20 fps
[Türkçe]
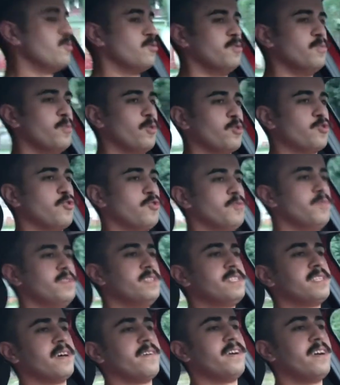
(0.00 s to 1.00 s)
Tüm otomobil
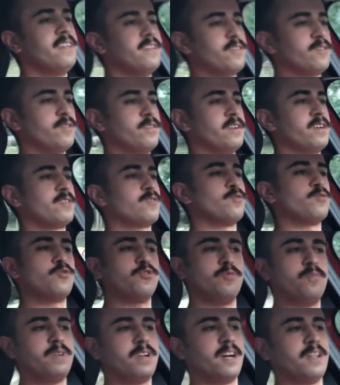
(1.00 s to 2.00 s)
severler olarak,
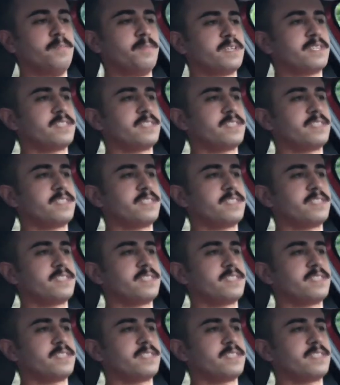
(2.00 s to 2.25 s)
otomobil almak